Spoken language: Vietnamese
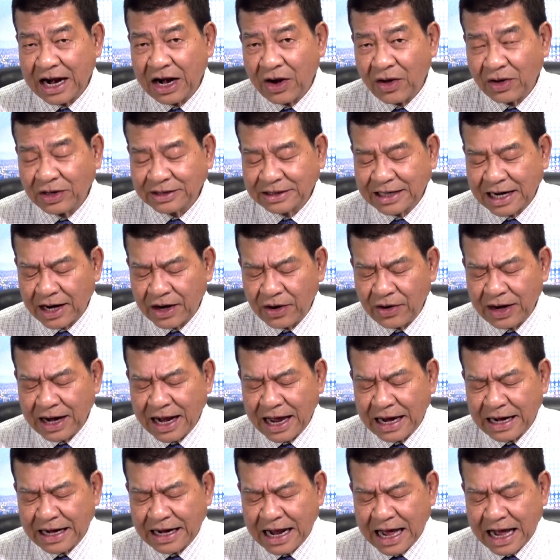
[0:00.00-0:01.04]
North
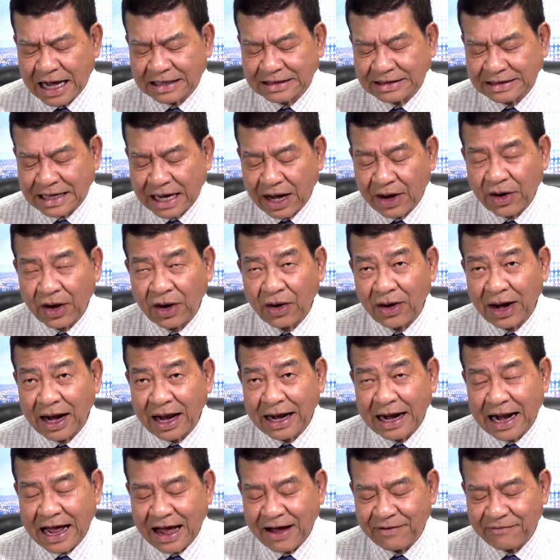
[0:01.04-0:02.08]
Carolina, South
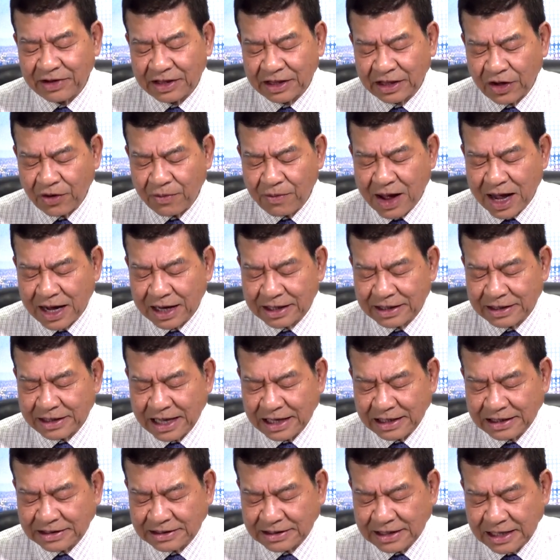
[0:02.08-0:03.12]
Carolina và tiểu bang
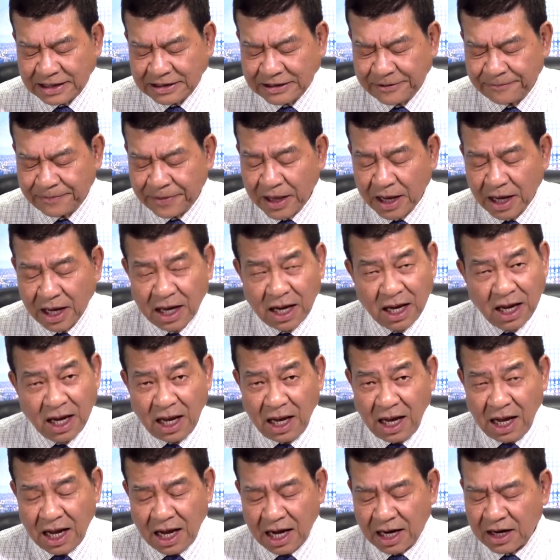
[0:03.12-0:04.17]
Texas.
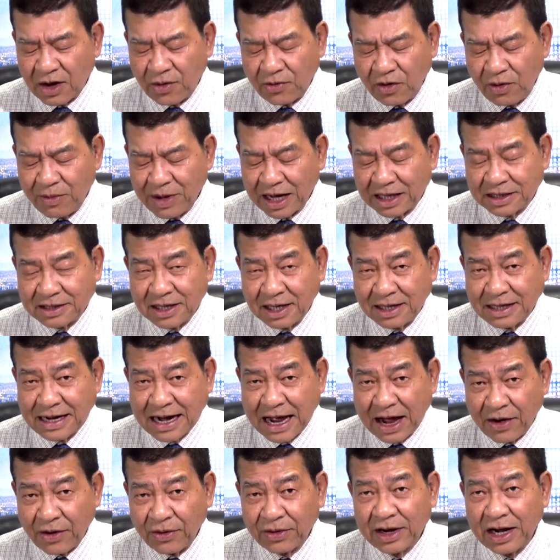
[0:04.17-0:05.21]
Ờ, không có bằng chứng
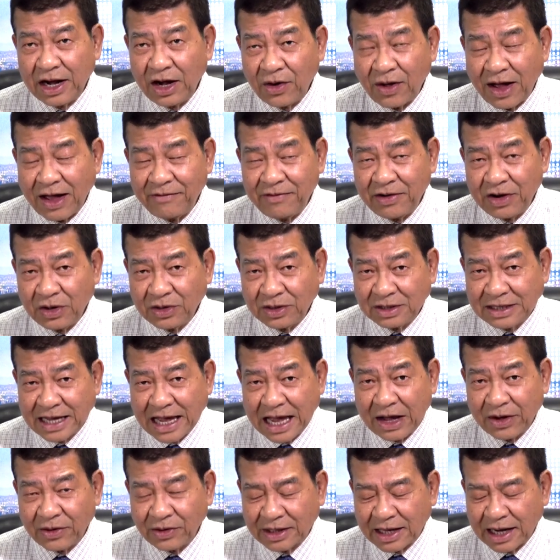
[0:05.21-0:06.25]
nào cái loại virus
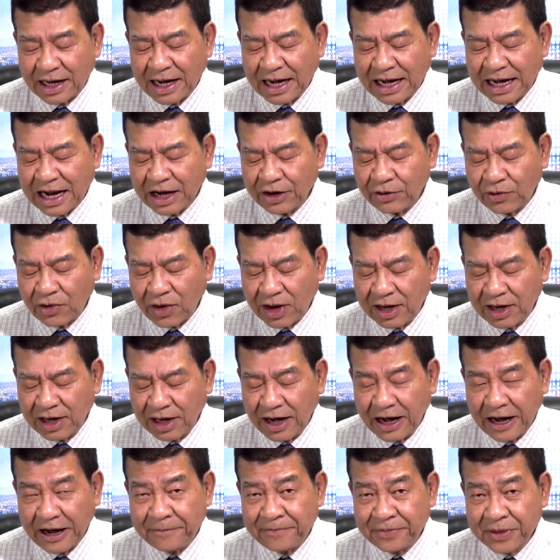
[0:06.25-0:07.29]
này có thể lây lan qua
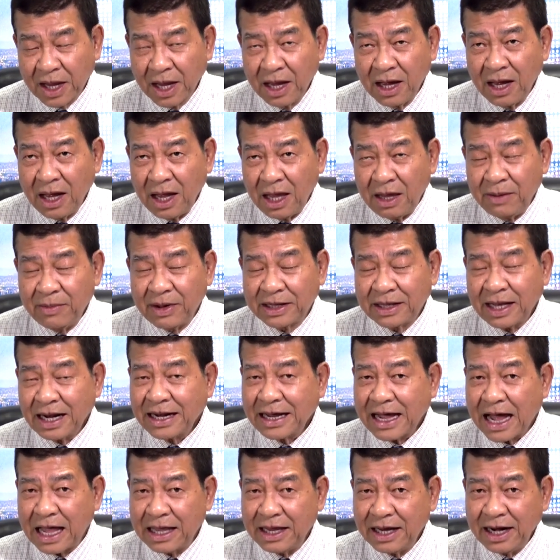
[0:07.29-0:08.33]
người nhưng mà tất
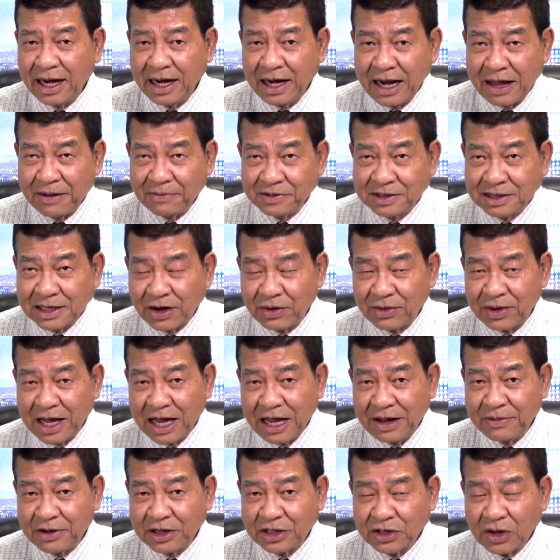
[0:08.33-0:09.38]
cả những địa điểm sau
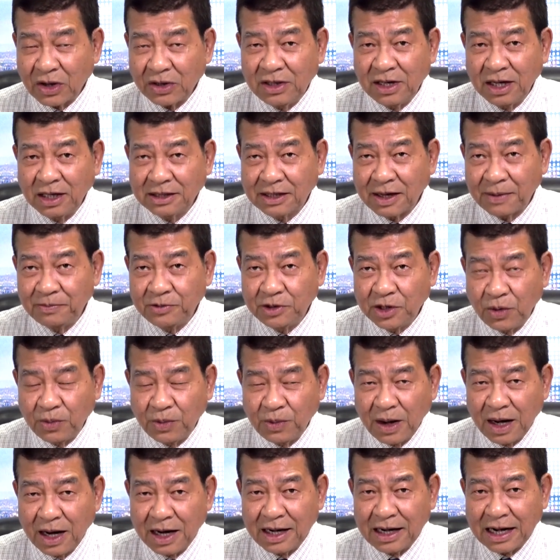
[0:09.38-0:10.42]
đây mà chó thường tập
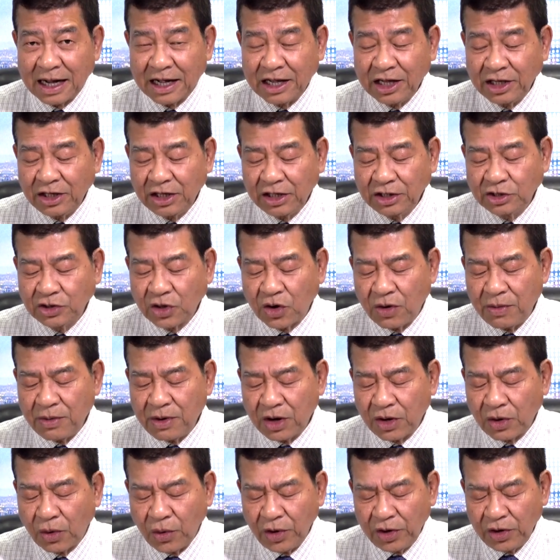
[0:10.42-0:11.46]
trung là cái chỗ
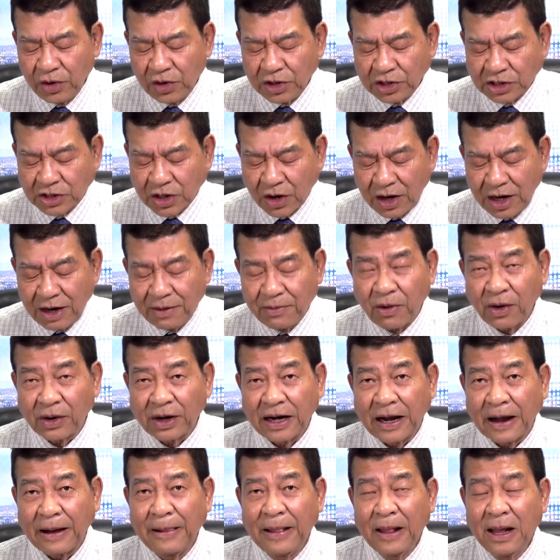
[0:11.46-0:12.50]
mà cúi nuôi chó là một
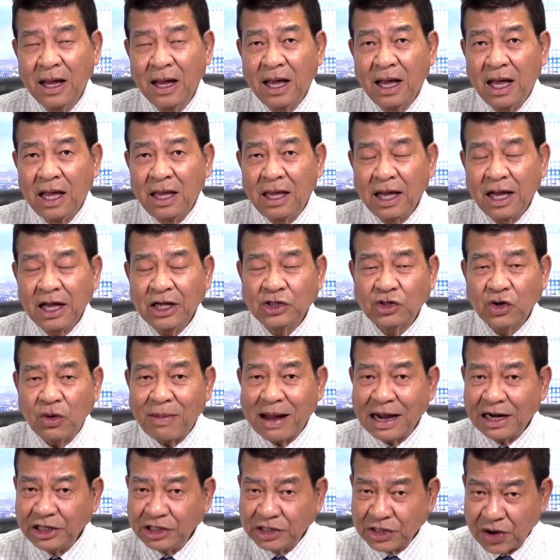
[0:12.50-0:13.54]
này những cái chỗ
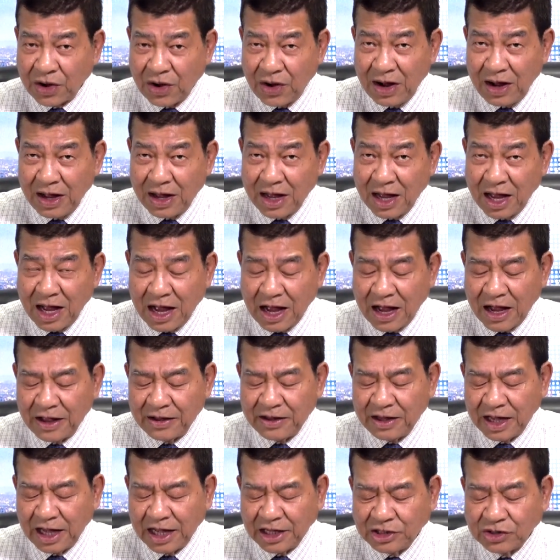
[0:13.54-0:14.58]
bán chó ờ,
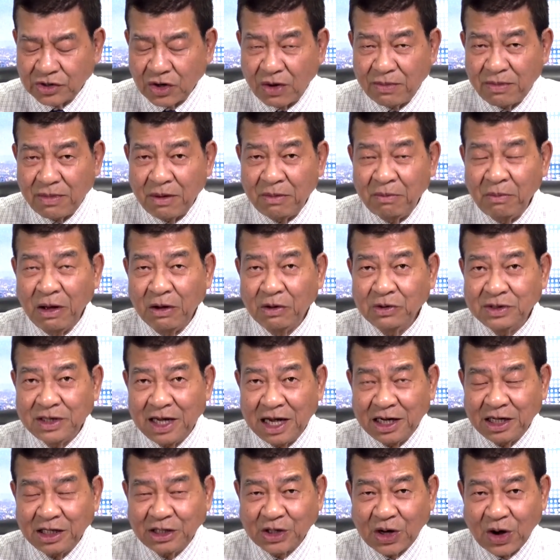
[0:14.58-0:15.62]
những cái chỗ mà biểu
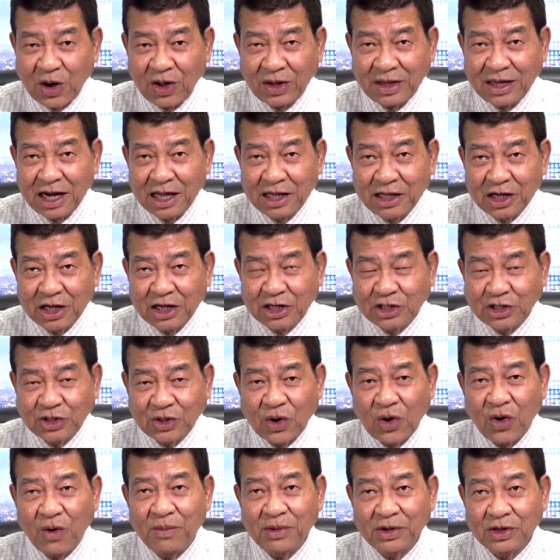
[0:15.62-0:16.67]
diễn chó tức là những cái
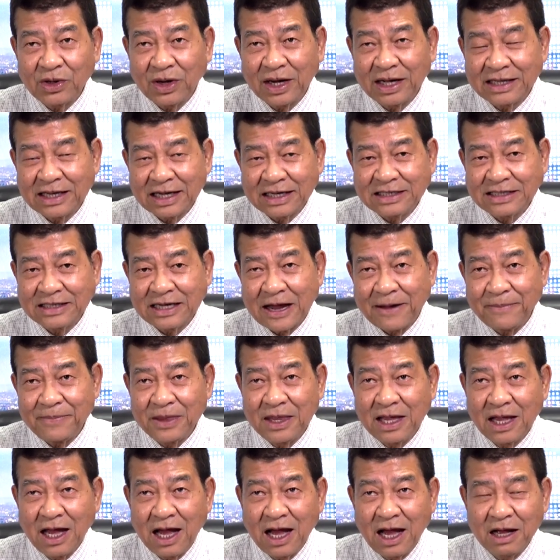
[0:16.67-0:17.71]
show mà cho người ta
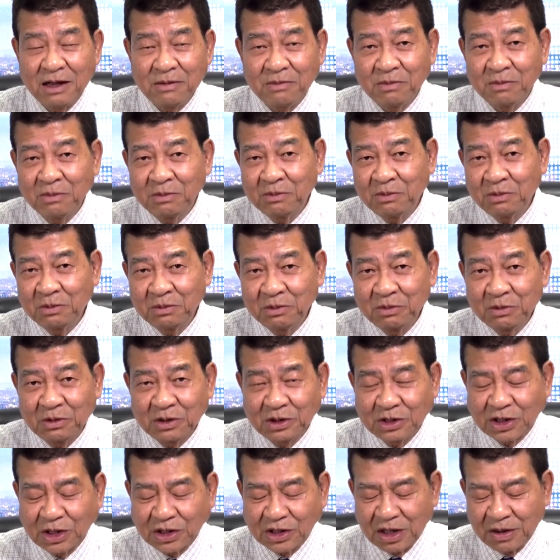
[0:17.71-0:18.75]
xem ờ,
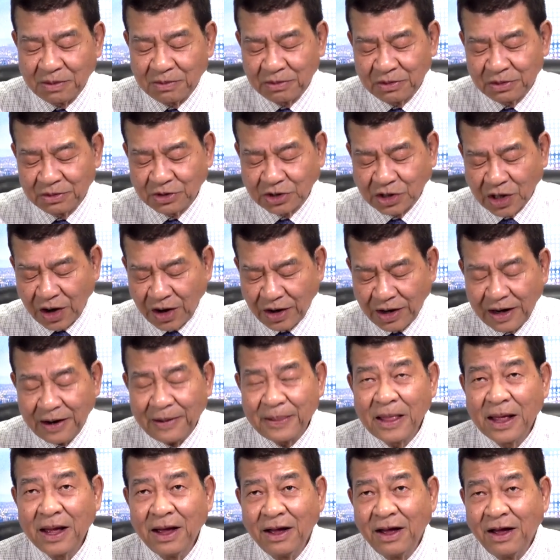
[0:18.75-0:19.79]
chó đó
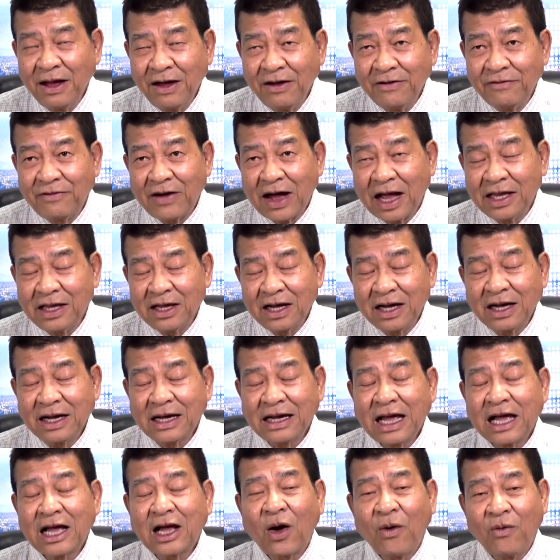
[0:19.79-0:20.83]
và những
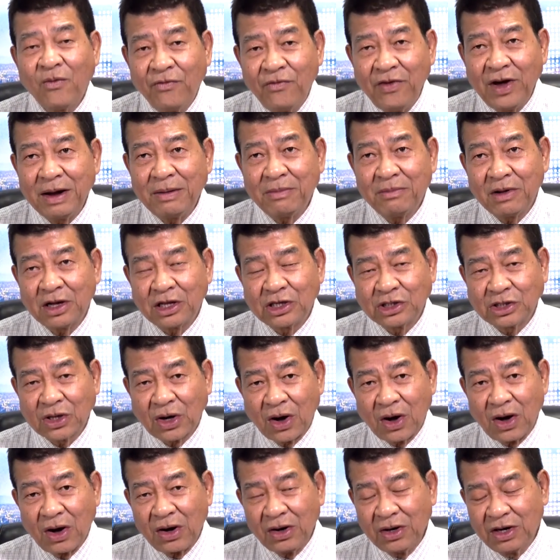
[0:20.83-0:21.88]
cái công viên mà
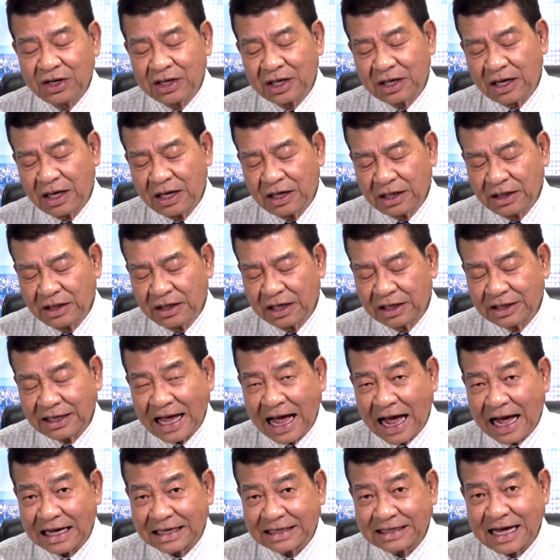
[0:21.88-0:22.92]
chó được được
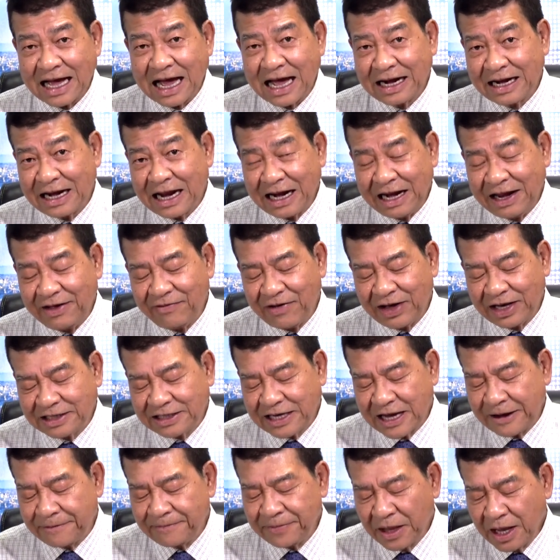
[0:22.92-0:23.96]
thả ra để đi vệ
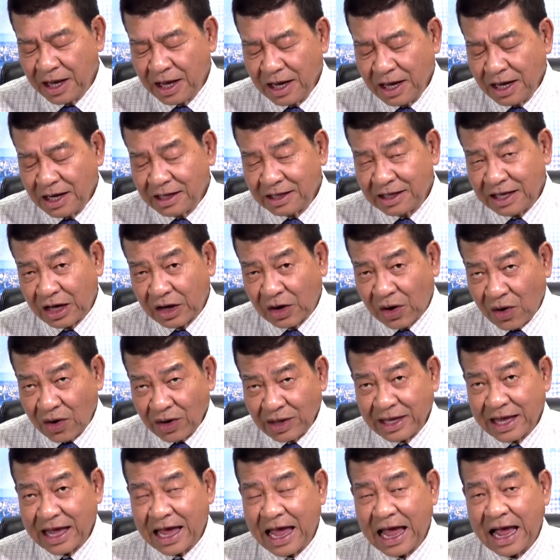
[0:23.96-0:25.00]
sinh thì có
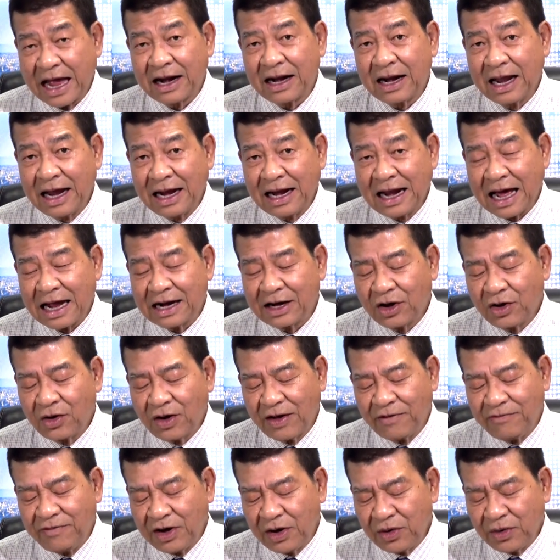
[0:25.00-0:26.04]
thể lây lan cái
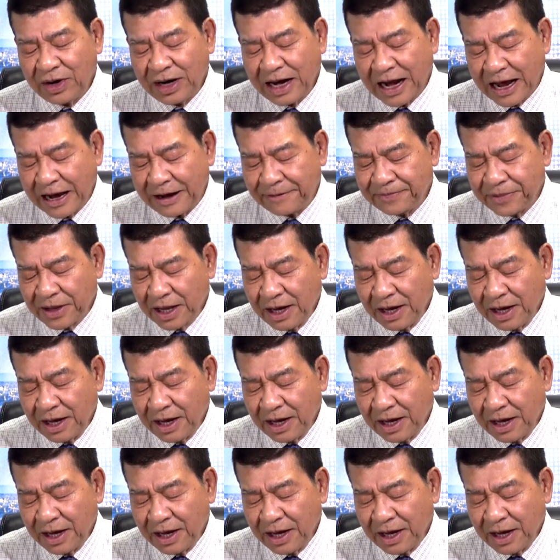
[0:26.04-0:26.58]
loại virus này